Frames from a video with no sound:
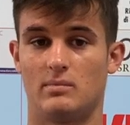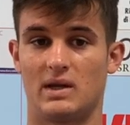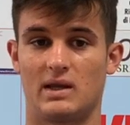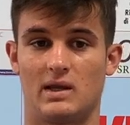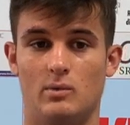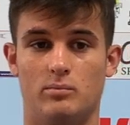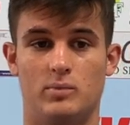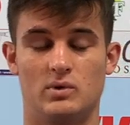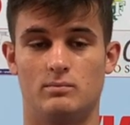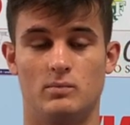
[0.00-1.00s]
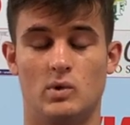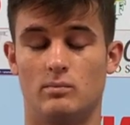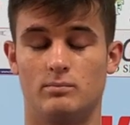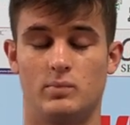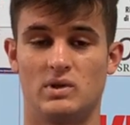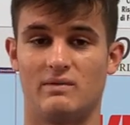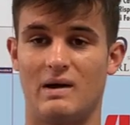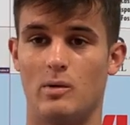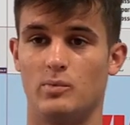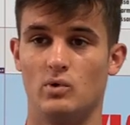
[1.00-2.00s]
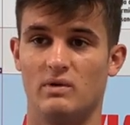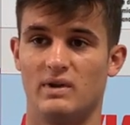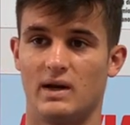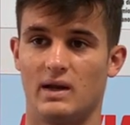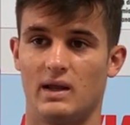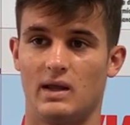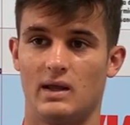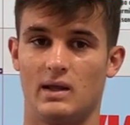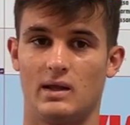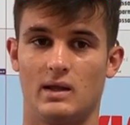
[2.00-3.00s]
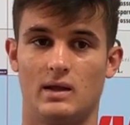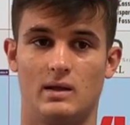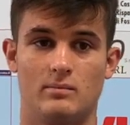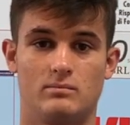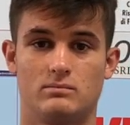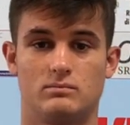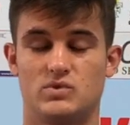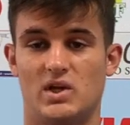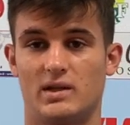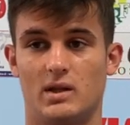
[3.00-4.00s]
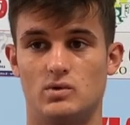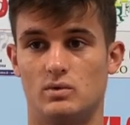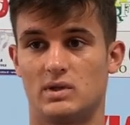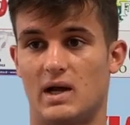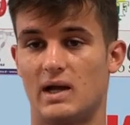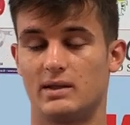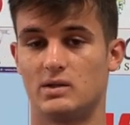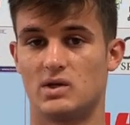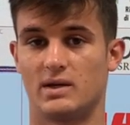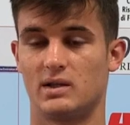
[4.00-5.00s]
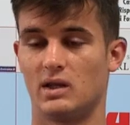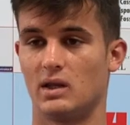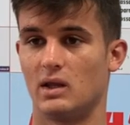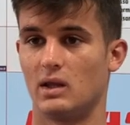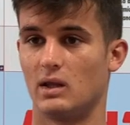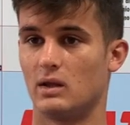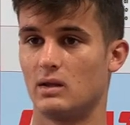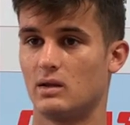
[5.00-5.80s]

perché non, po- non potevamo più avere certi risultati, certi,